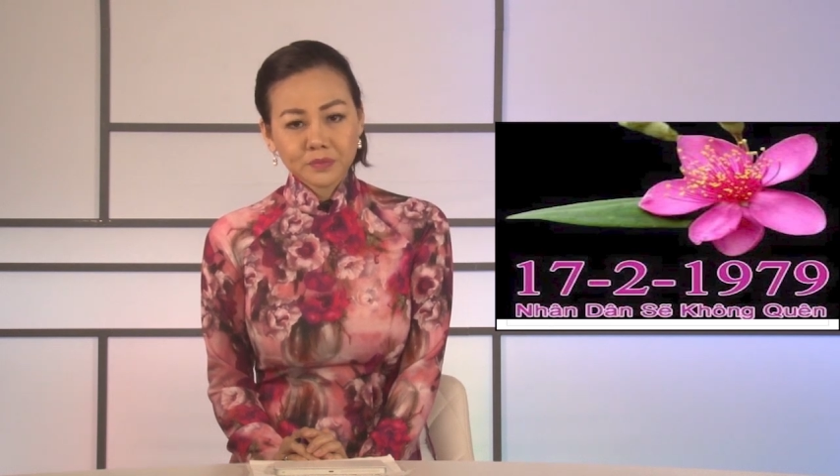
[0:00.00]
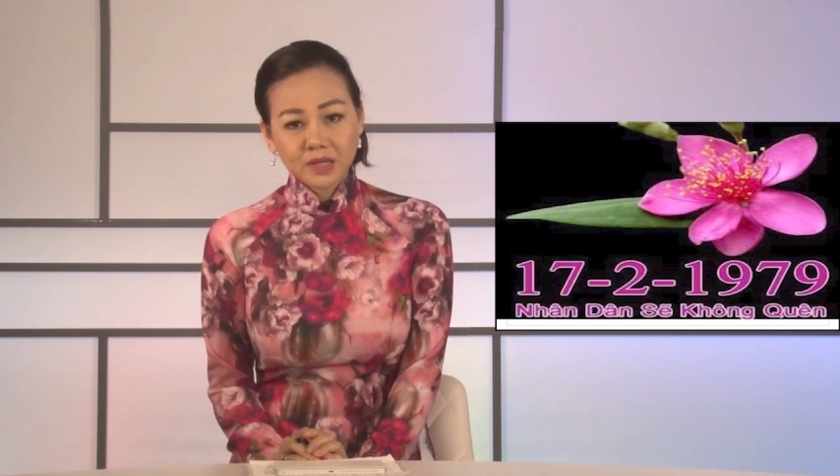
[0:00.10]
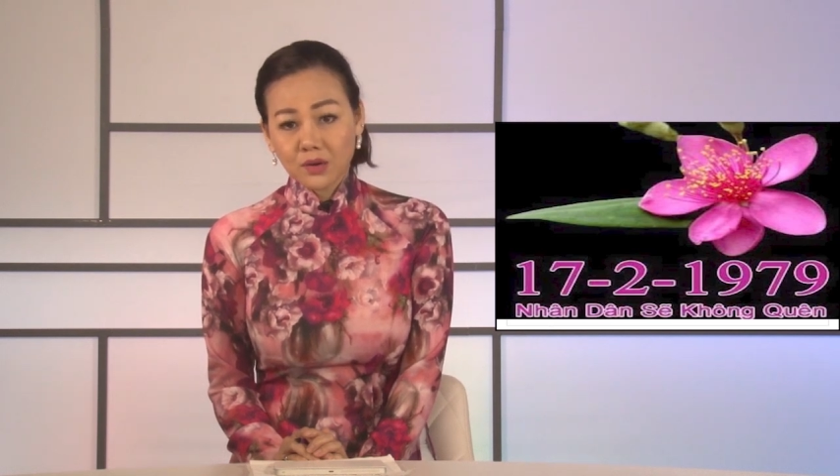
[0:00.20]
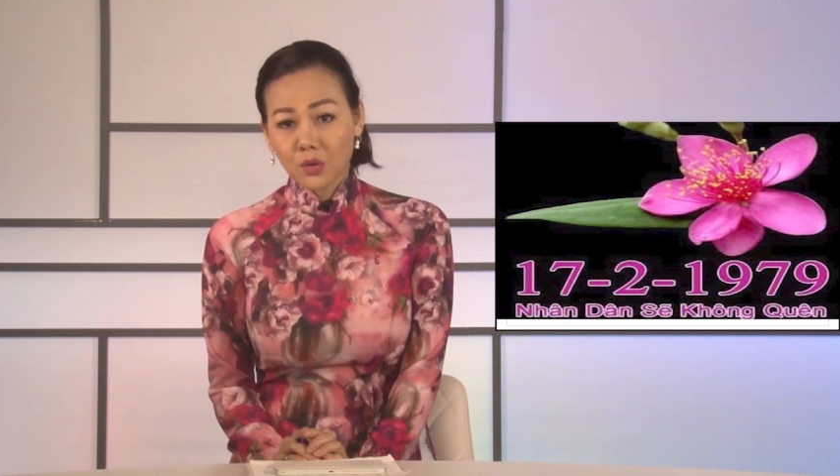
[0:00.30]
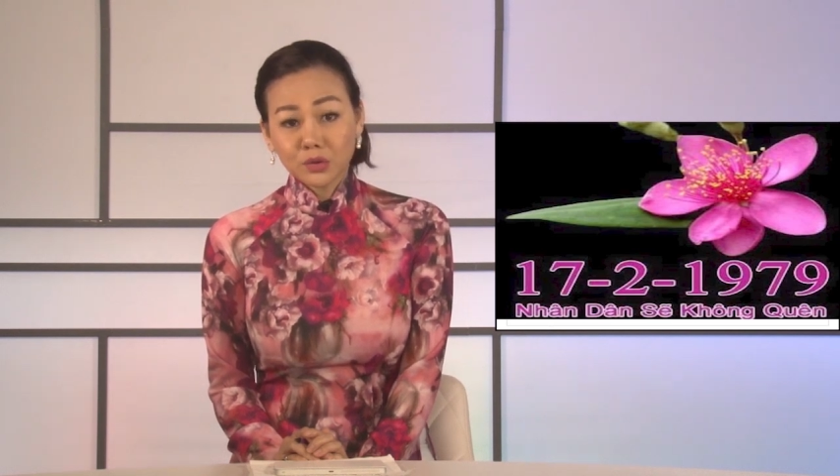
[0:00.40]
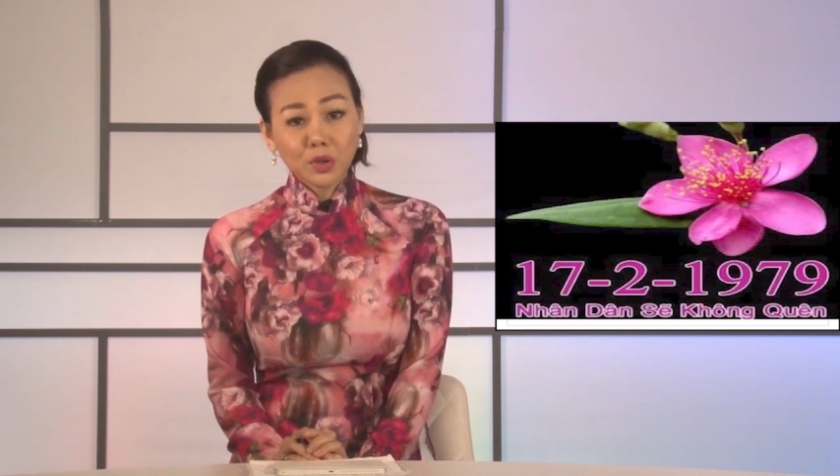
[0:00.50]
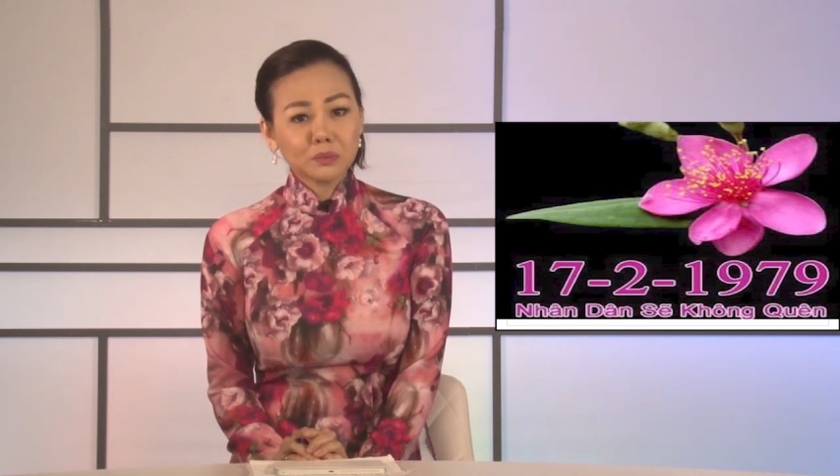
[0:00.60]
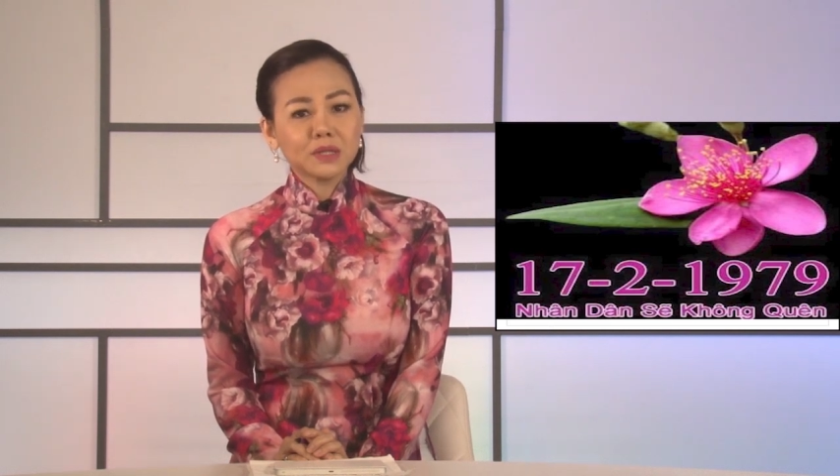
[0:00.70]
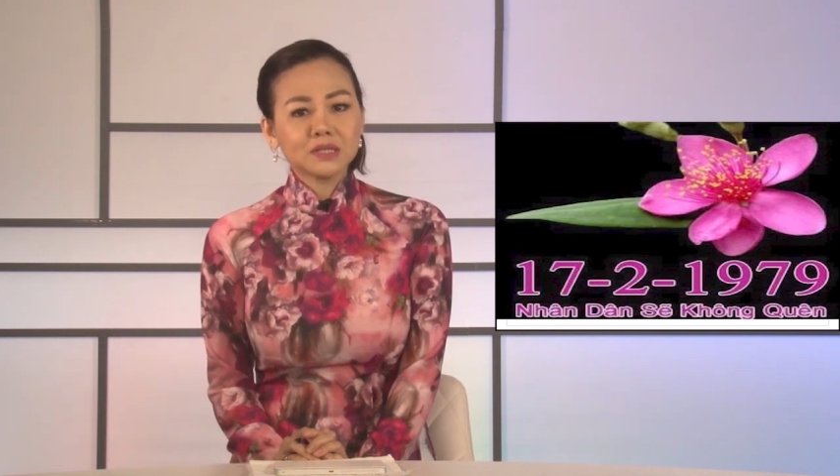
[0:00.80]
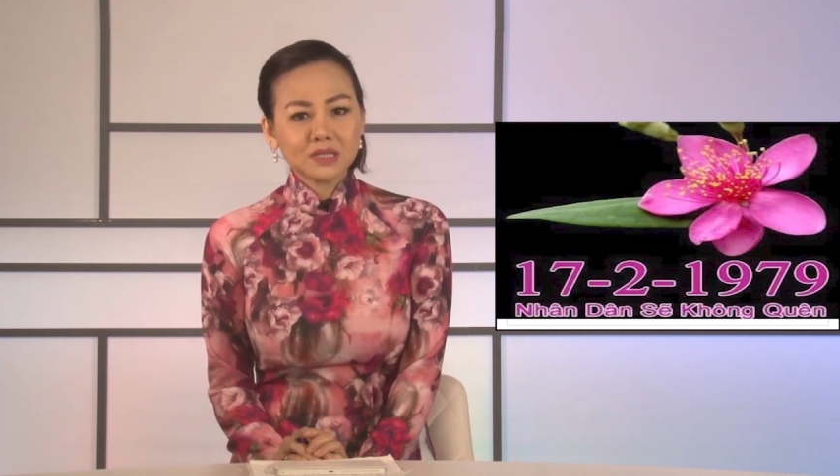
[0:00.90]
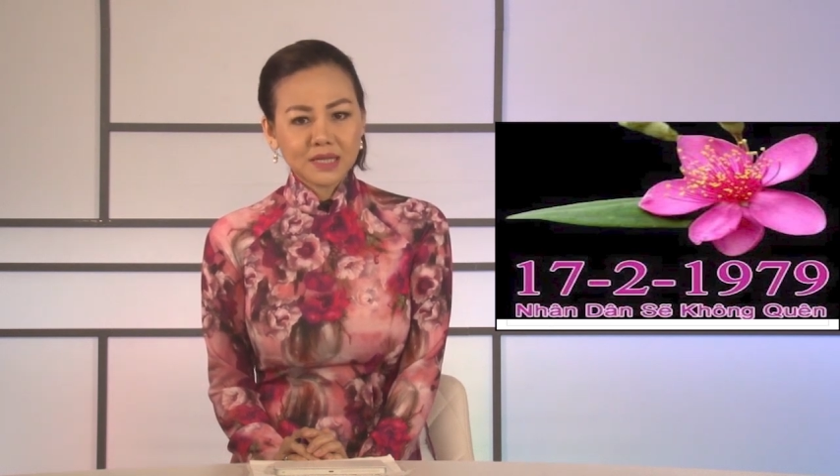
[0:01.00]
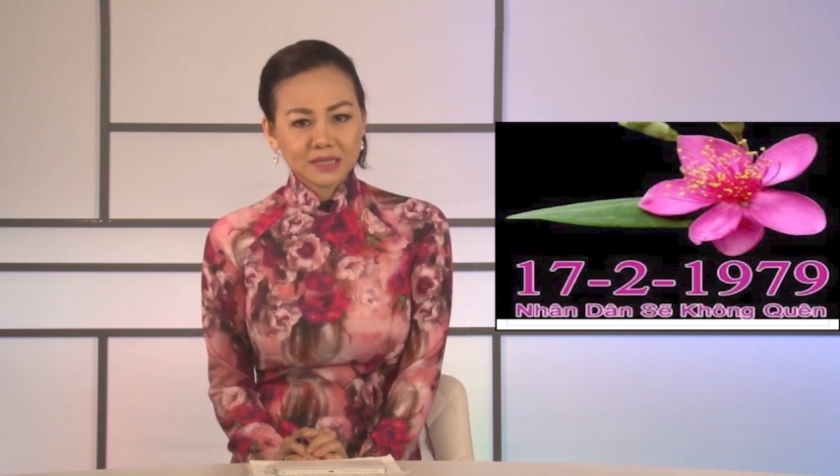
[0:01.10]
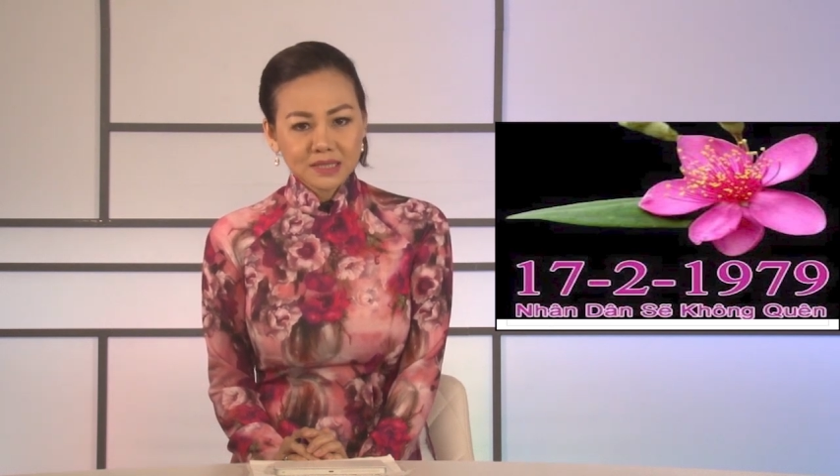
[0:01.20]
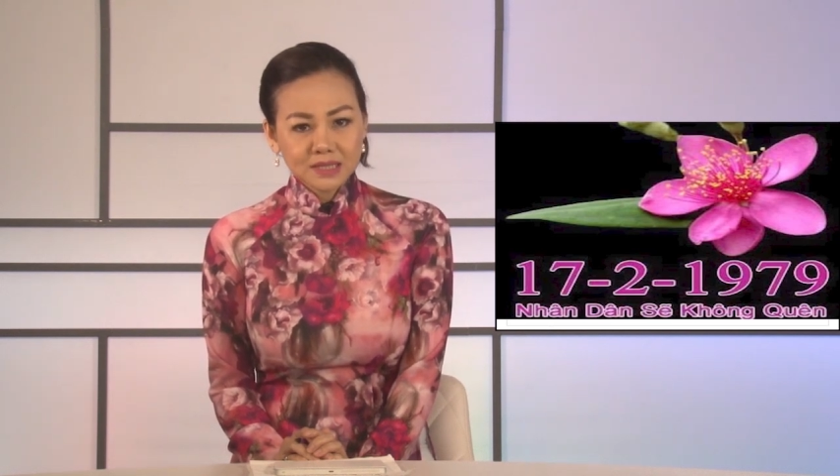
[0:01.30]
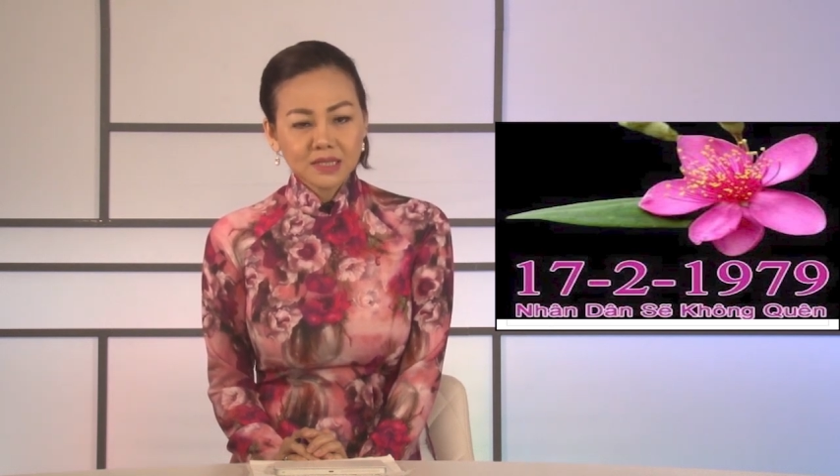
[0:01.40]
Các cô thuyết minh giải
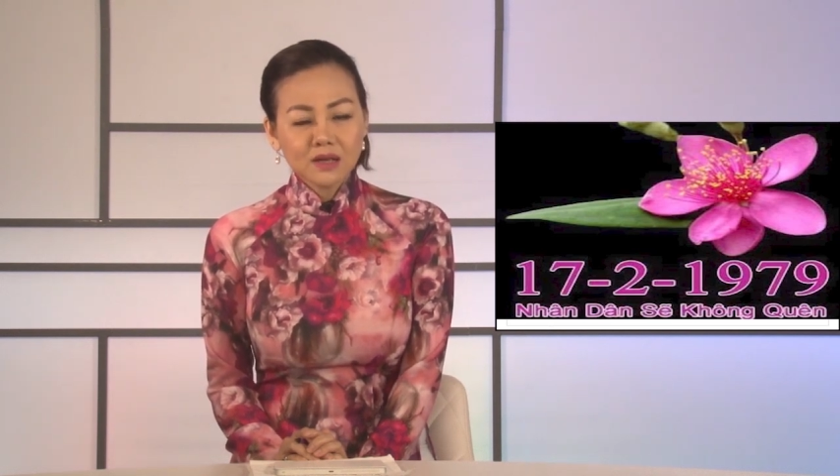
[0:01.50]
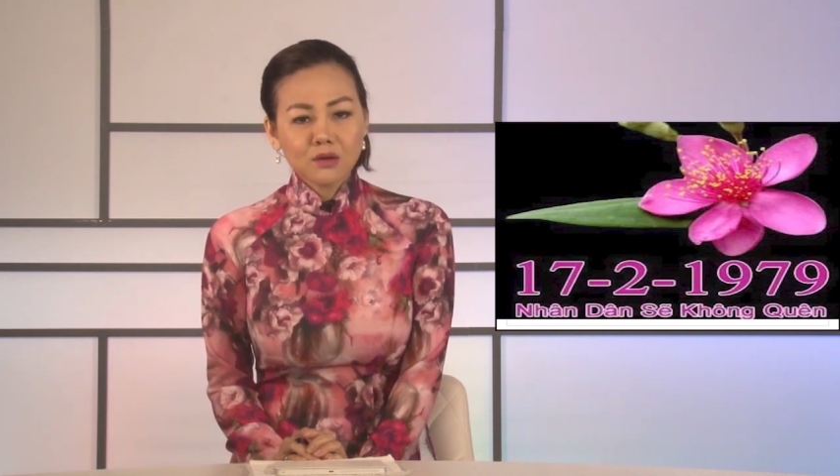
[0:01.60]
thích